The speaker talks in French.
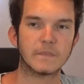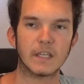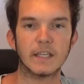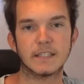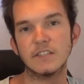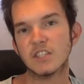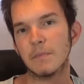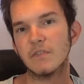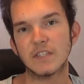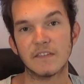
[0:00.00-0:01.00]
Et si
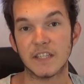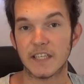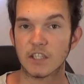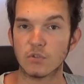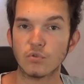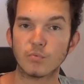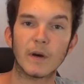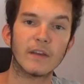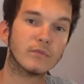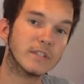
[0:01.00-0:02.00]
jamais vous avez des questions, je
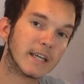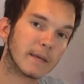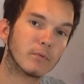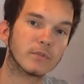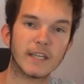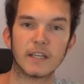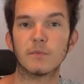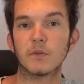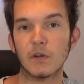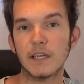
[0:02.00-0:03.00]
pourrais vous y répondre
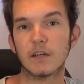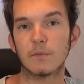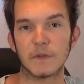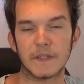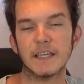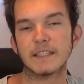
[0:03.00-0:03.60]
directement dans les commentaires.